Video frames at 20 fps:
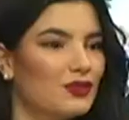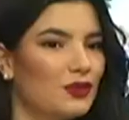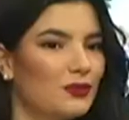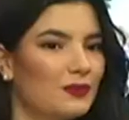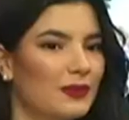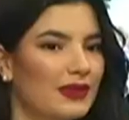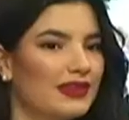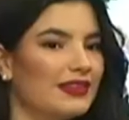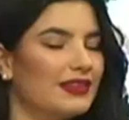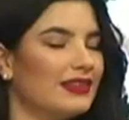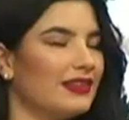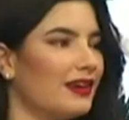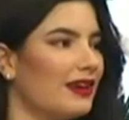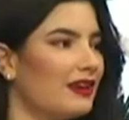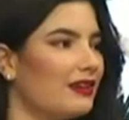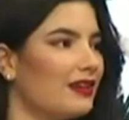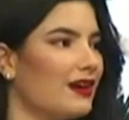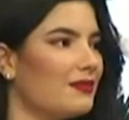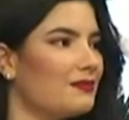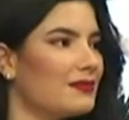göbek
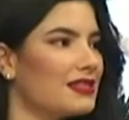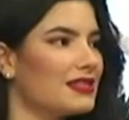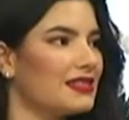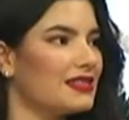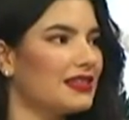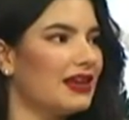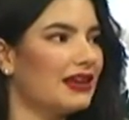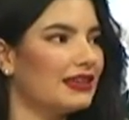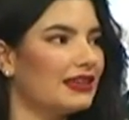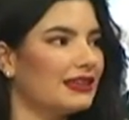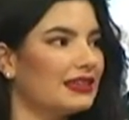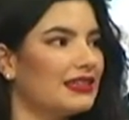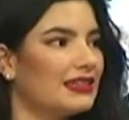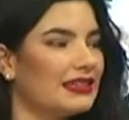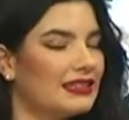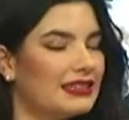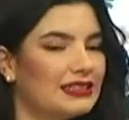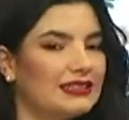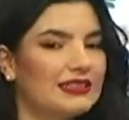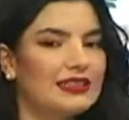yağlanmasının yani
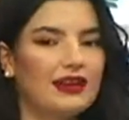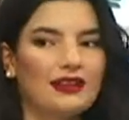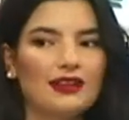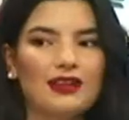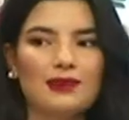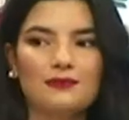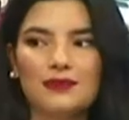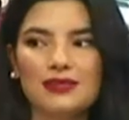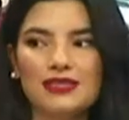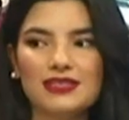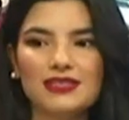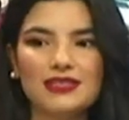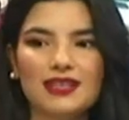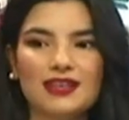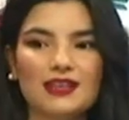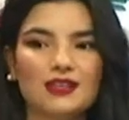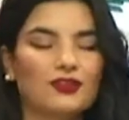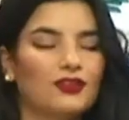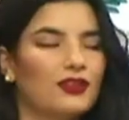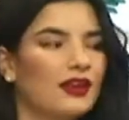karın yağlanmasının
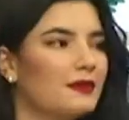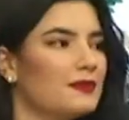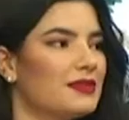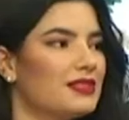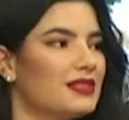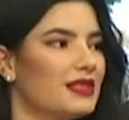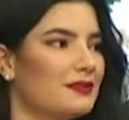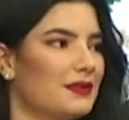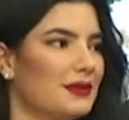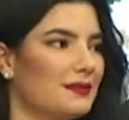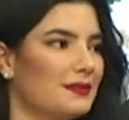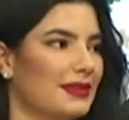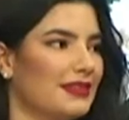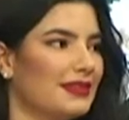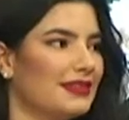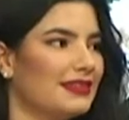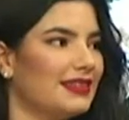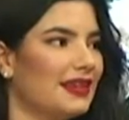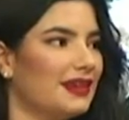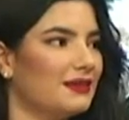en önemli
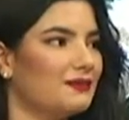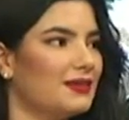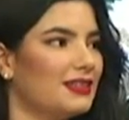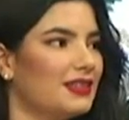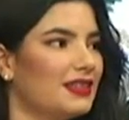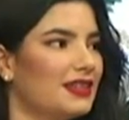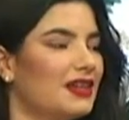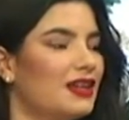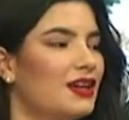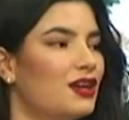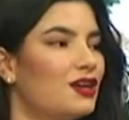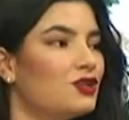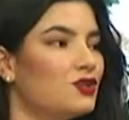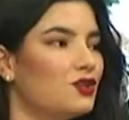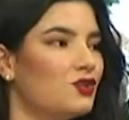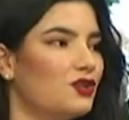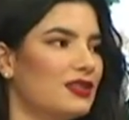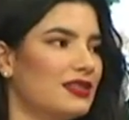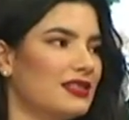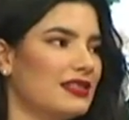sebeplerinden biri
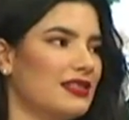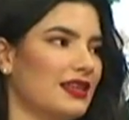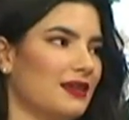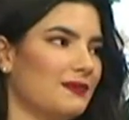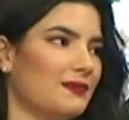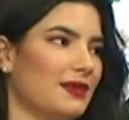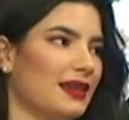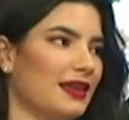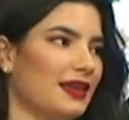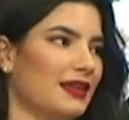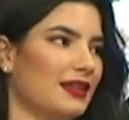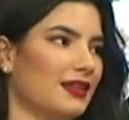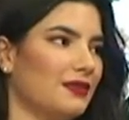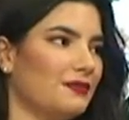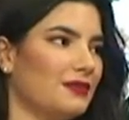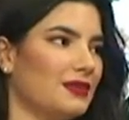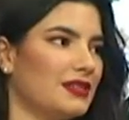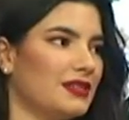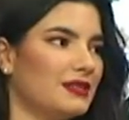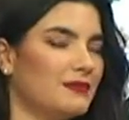çok hızlı yemek
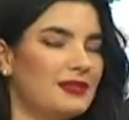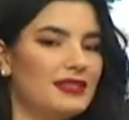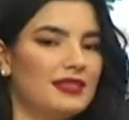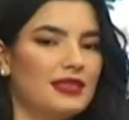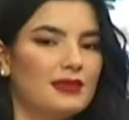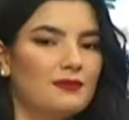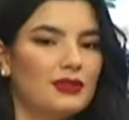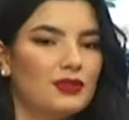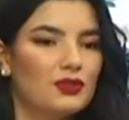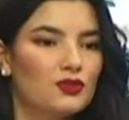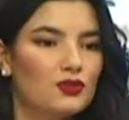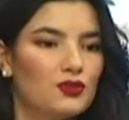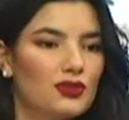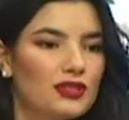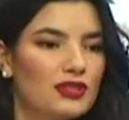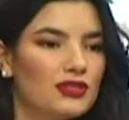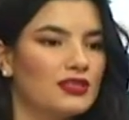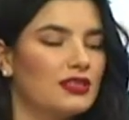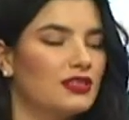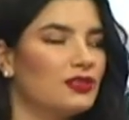yenilmesi. Biz yemeği
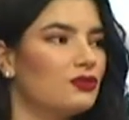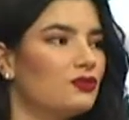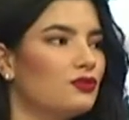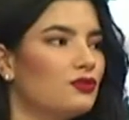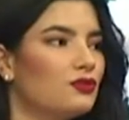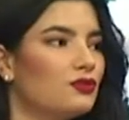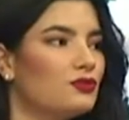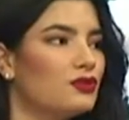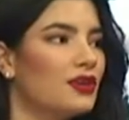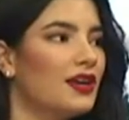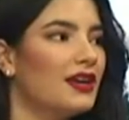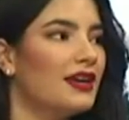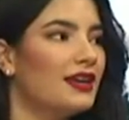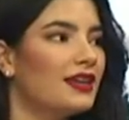çok hızlı yiyoruz.